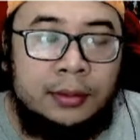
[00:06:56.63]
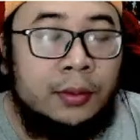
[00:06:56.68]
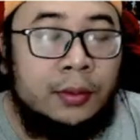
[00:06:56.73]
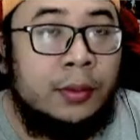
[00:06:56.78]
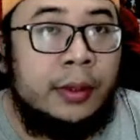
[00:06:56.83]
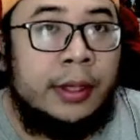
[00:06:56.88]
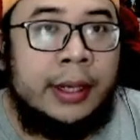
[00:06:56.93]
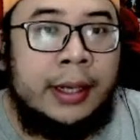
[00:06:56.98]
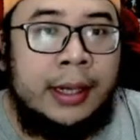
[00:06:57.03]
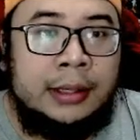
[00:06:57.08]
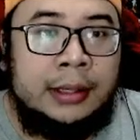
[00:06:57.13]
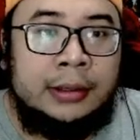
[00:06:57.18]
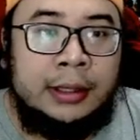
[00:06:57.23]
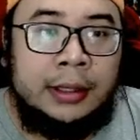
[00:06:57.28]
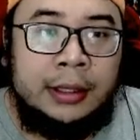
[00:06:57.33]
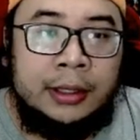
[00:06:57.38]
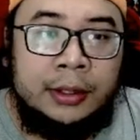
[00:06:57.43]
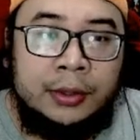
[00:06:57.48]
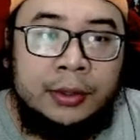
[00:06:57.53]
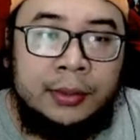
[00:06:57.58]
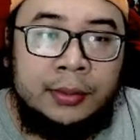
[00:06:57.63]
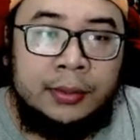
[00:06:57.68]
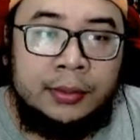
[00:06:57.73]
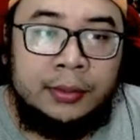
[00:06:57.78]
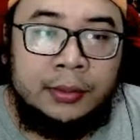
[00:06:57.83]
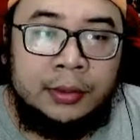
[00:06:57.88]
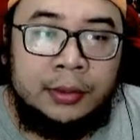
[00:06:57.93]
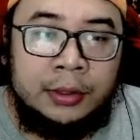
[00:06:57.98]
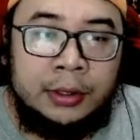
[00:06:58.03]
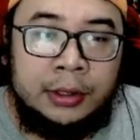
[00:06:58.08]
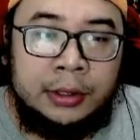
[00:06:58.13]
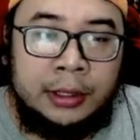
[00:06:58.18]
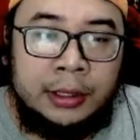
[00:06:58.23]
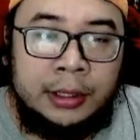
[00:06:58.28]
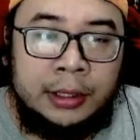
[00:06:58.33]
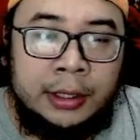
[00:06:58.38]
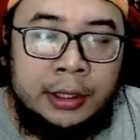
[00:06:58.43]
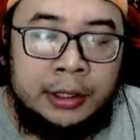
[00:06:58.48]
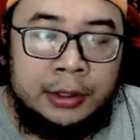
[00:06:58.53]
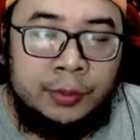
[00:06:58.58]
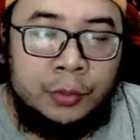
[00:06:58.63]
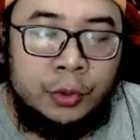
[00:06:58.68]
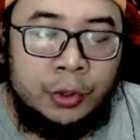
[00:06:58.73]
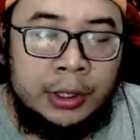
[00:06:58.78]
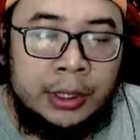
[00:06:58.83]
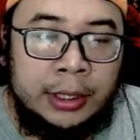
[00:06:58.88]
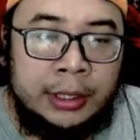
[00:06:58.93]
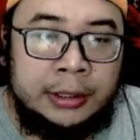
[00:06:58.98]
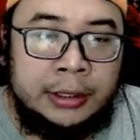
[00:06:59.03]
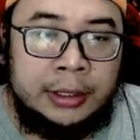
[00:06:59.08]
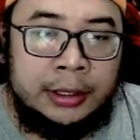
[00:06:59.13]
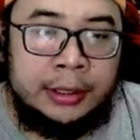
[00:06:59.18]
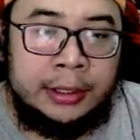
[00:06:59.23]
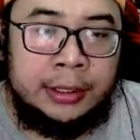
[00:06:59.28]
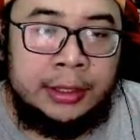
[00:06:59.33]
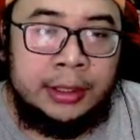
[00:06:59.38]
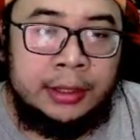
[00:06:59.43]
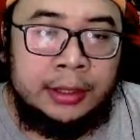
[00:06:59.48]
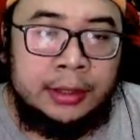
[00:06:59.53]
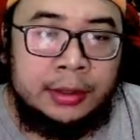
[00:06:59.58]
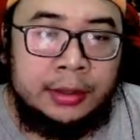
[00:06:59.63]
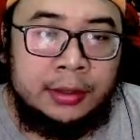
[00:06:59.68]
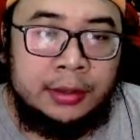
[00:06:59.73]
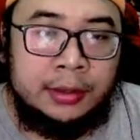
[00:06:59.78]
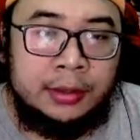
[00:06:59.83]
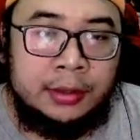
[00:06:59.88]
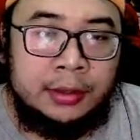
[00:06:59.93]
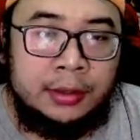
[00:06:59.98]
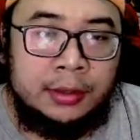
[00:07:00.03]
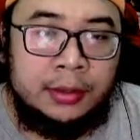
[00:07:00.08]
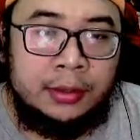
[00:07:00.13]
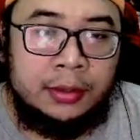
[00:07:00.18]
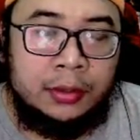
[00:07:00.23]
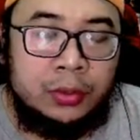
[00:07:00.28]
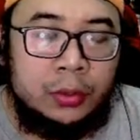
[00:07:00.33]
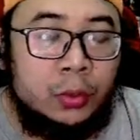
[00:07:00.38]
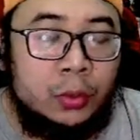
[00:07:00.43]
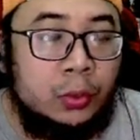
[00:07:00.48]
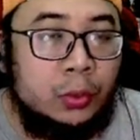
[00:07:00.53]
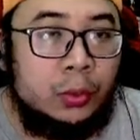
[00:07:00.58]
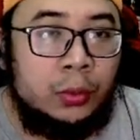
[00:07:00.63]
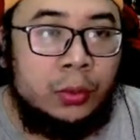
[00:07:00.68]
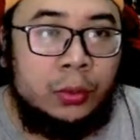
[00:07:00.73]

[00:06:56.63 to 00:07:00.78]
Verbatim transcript: Kayak kaca gitu. Terus kita klik, semoga SSR ya. Ungu,